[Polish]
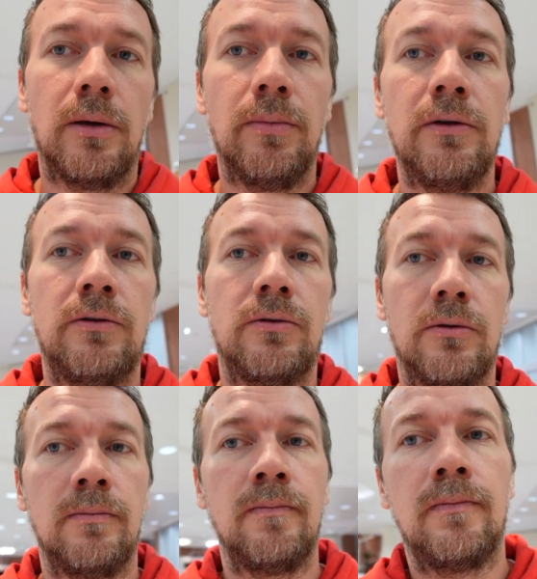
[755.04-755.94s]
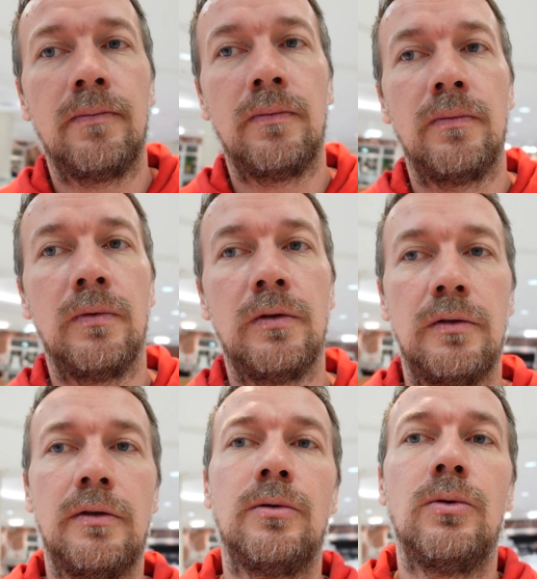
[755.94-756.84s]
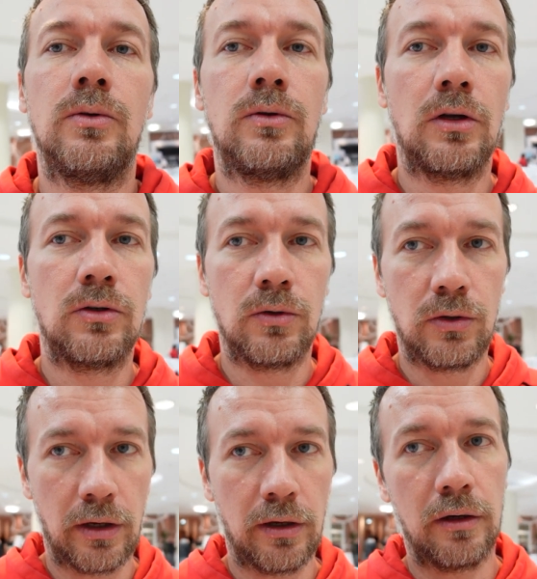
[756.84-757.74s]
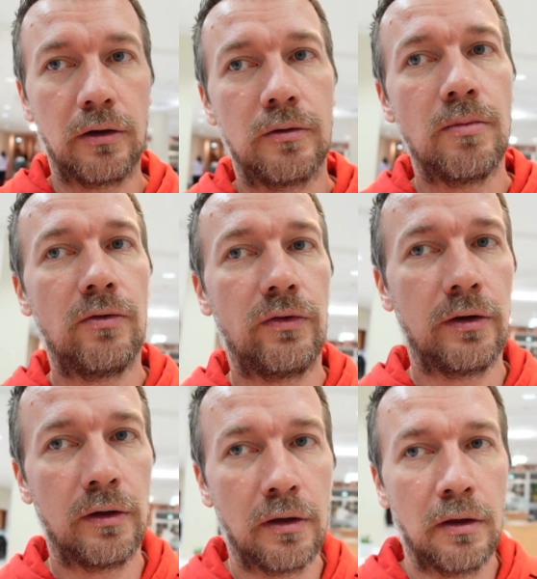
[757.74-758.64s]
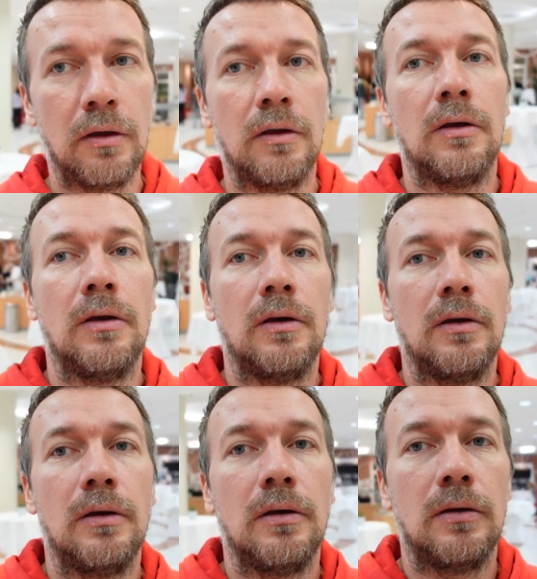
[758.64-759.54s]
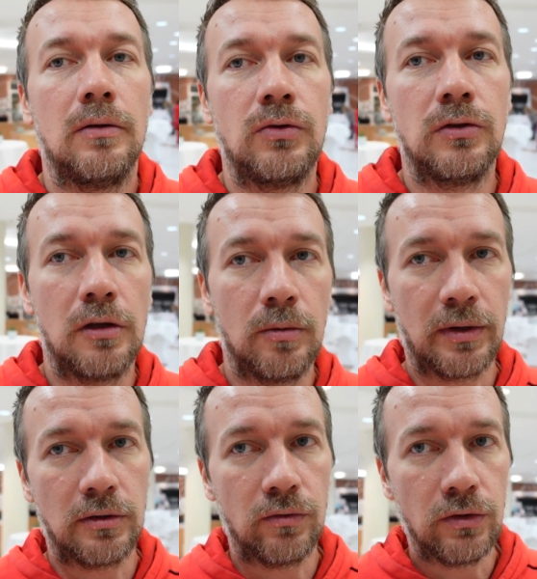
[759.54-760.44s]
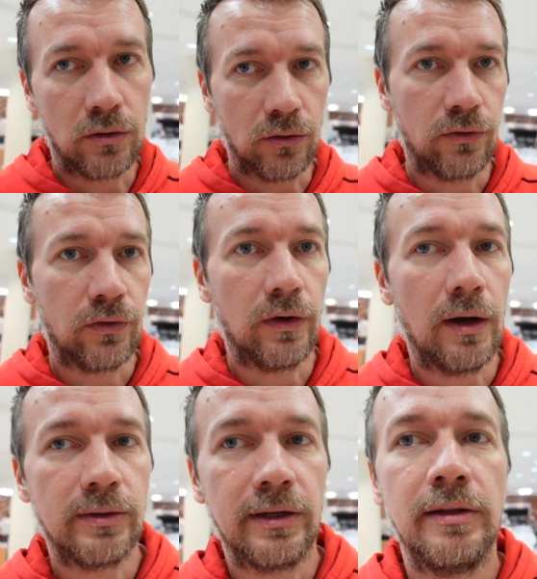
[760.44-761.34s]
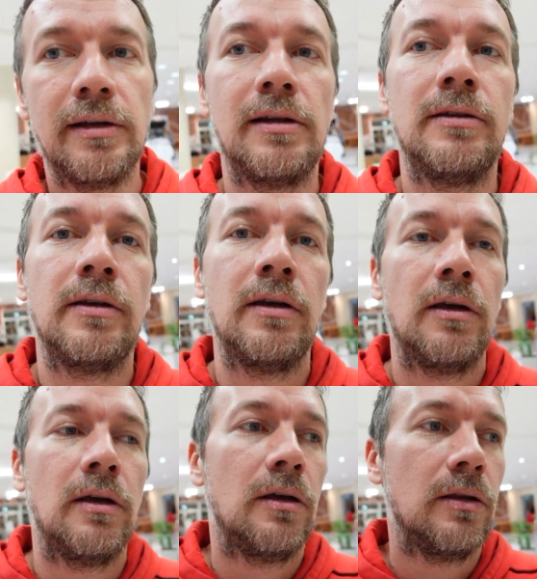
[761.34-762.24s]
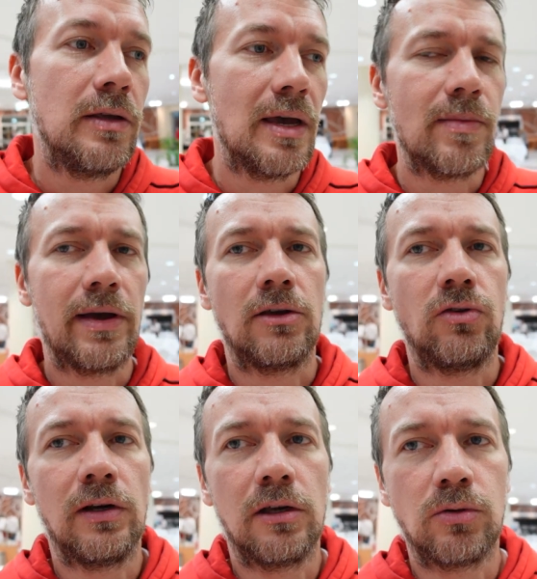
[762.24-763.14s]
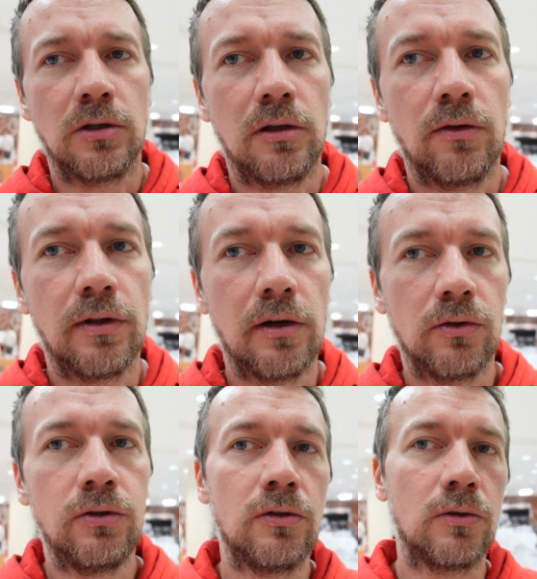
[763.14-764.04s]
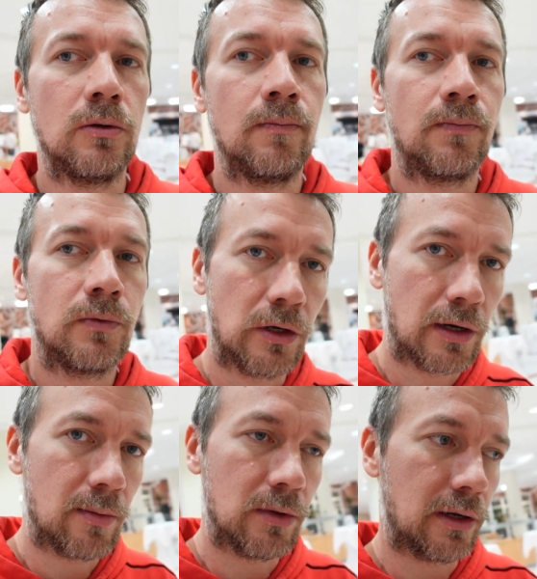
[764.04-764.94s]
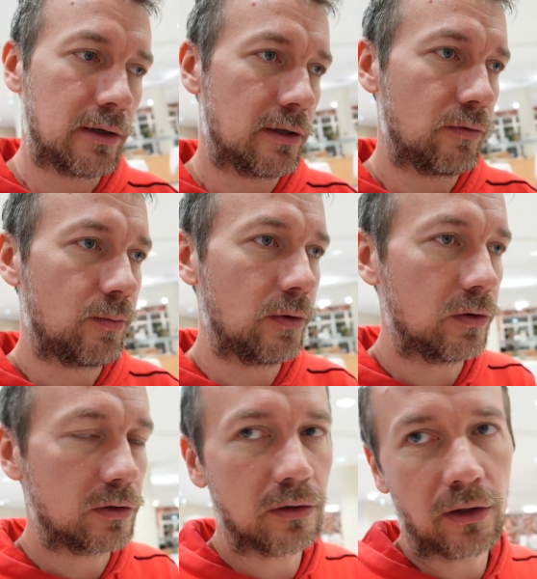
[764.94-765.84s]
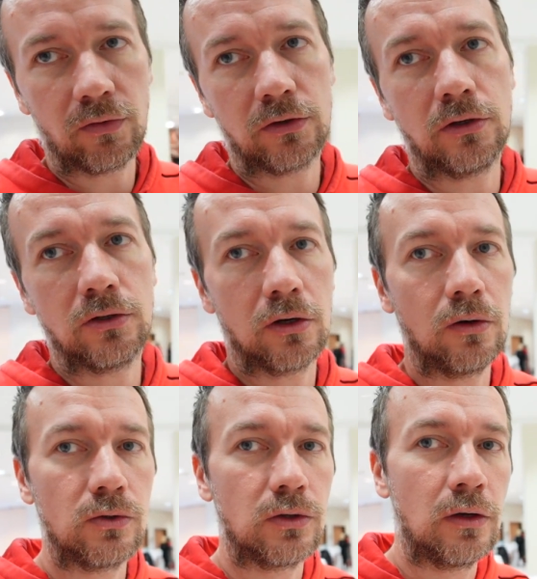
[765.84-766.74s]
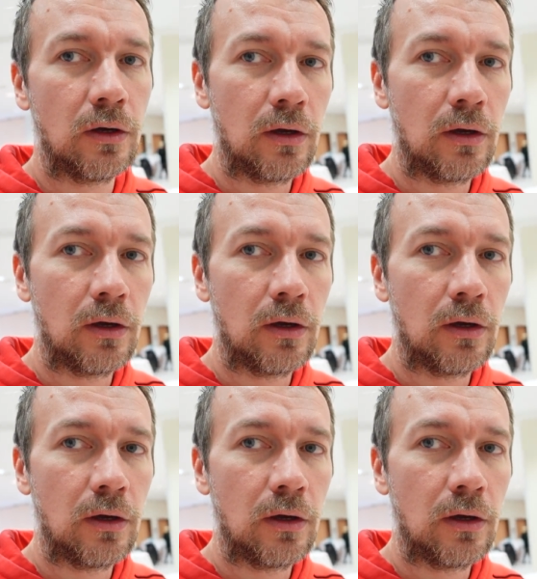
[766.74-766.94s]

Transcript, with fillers: na miejscu, z tyłu toczą się rozmowy, wszystkich pracowników Austrian Airlines. Nie ma jakichś wielkich przestojów na lotnisku. Czekamy teraz na wypowiedź najważniejszych ludzi.